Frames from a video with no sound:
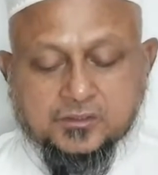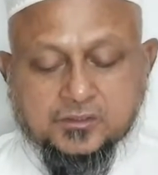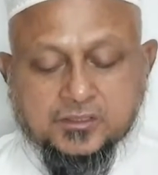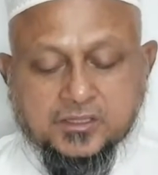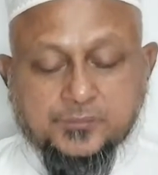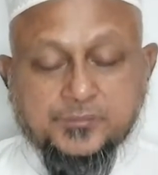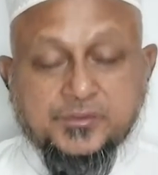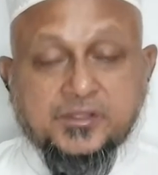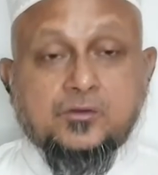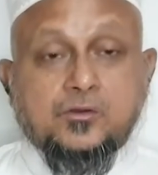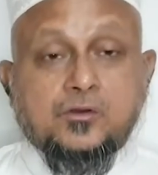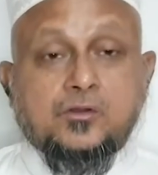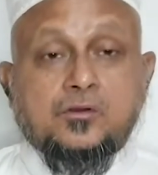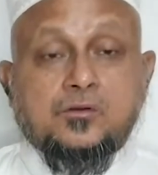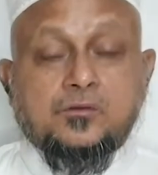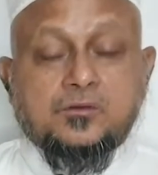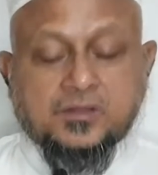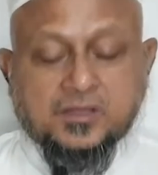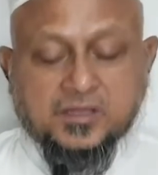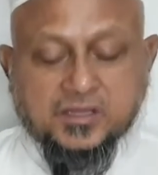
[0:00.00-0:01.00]
আমি এখন
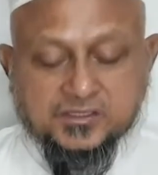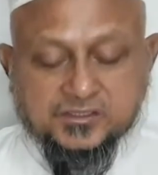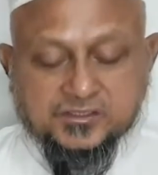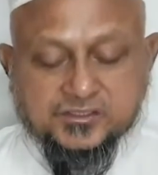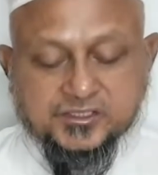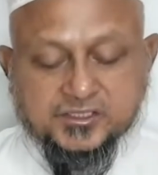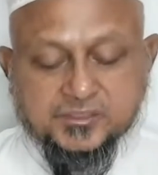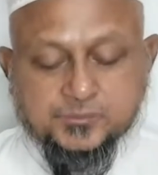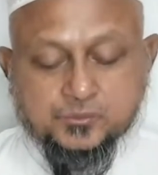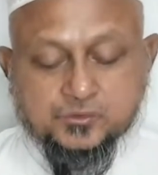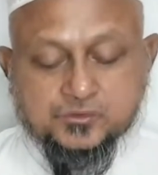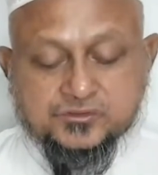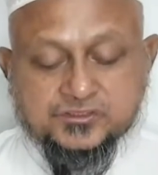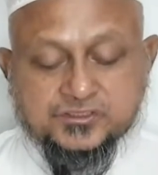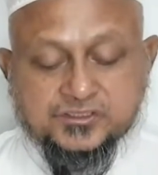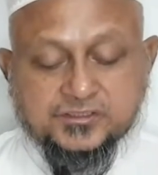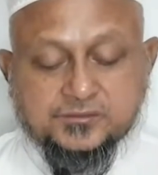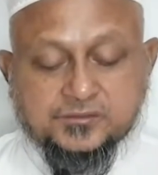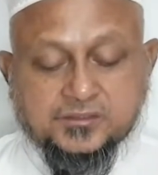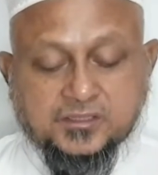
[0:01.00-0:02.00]
আইন থেকে
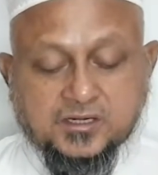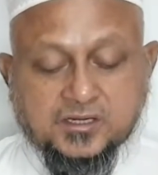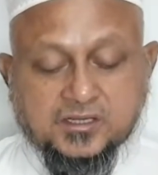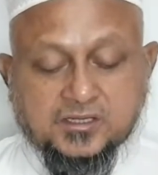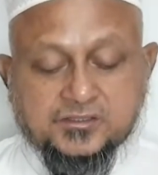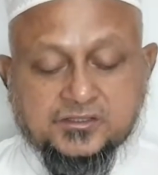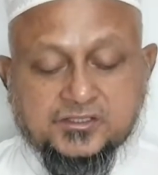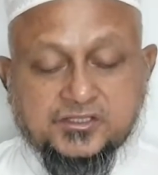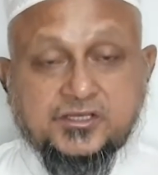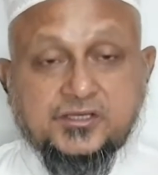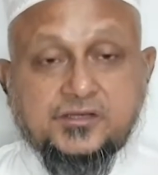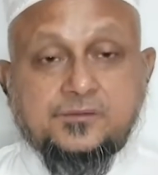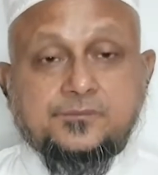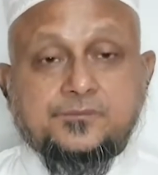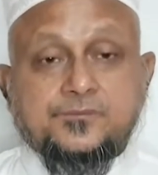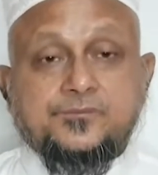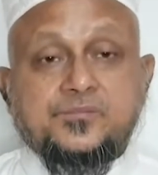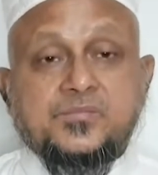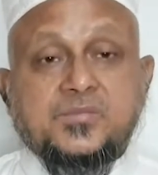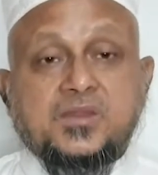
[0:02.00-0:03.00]
পড়ছি ধারা তিন
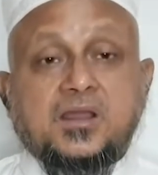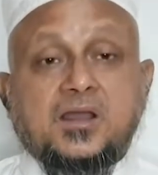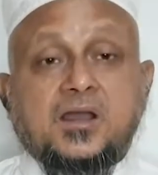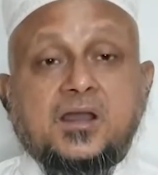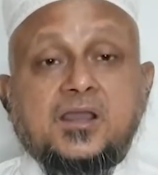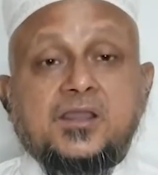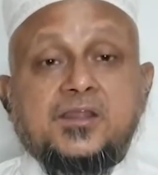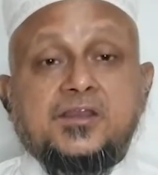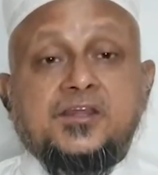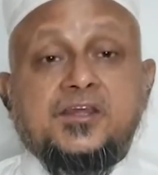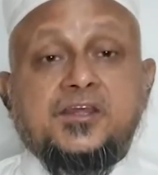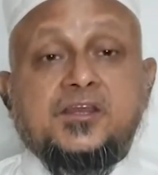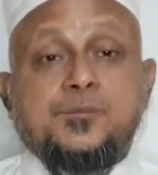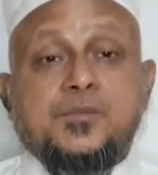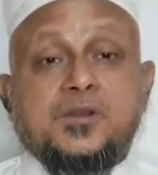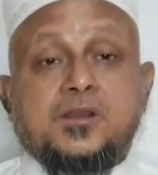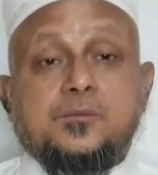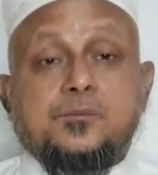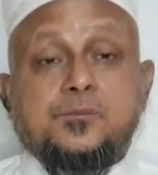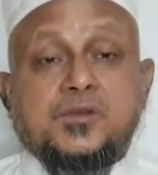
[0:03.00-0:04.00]
আইনের
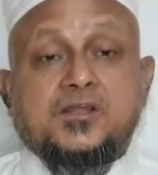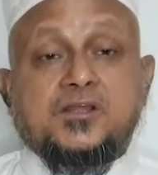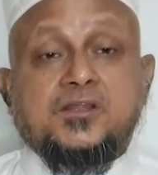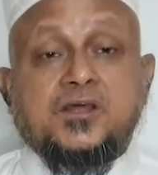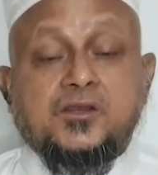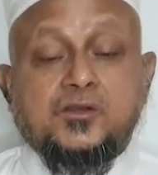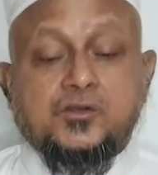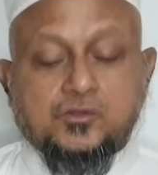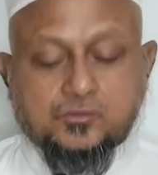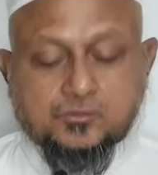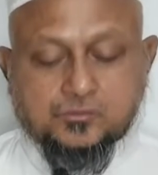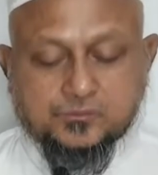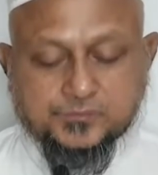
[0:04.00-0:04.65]
প্রাধান্য